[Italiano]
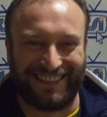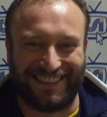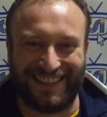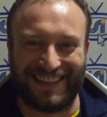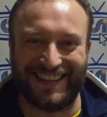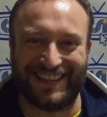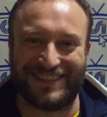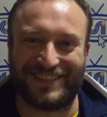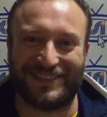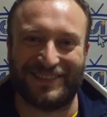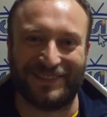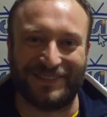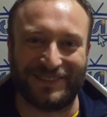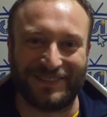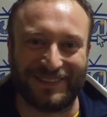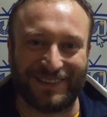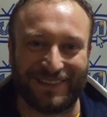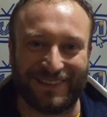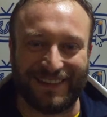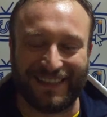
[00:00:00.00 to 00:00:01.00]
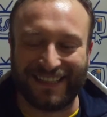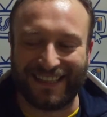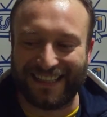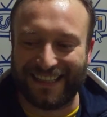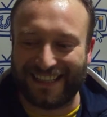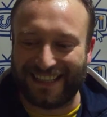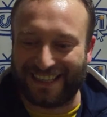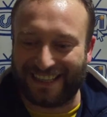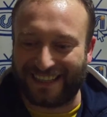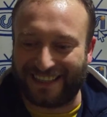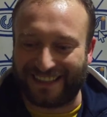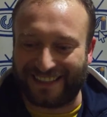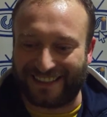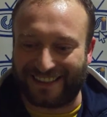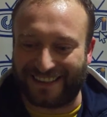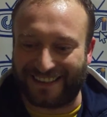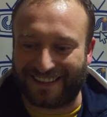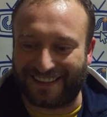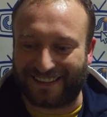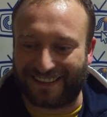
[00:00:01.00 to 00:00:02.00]
in assoluto
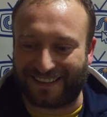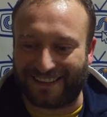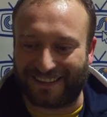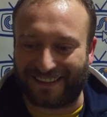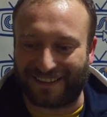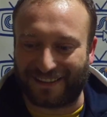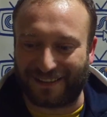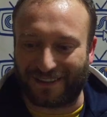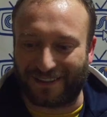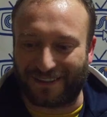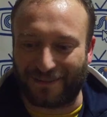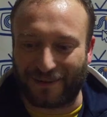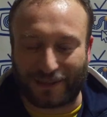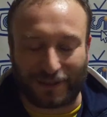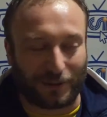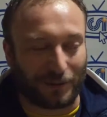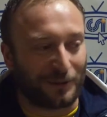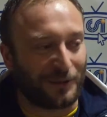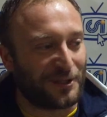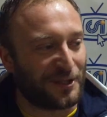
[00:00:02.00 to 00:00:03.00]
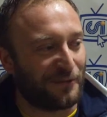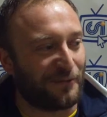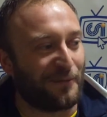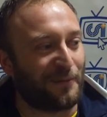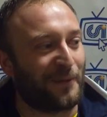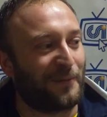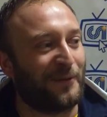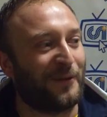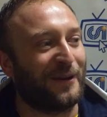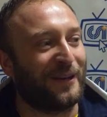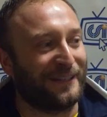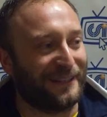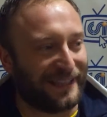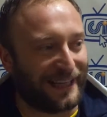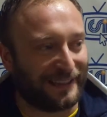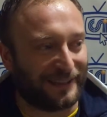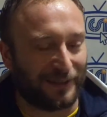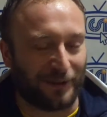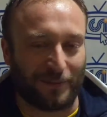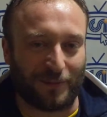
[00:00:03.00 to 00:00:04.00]
e, guarda, lo dicevo proprio
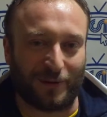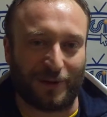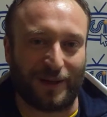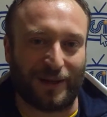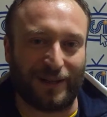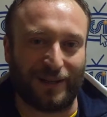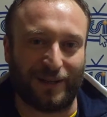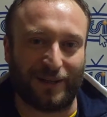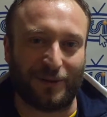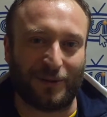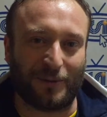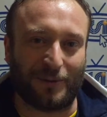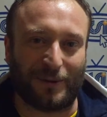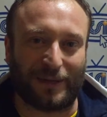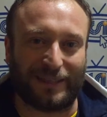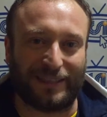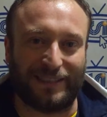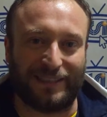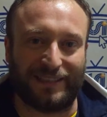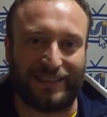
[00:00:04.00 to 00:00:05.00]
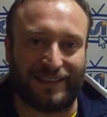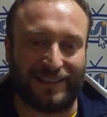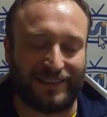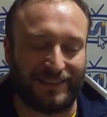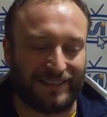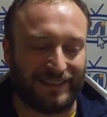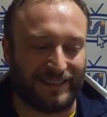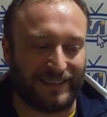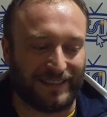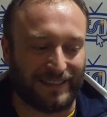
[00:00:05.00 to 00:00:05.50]
all'andata dopo la, la loro partita,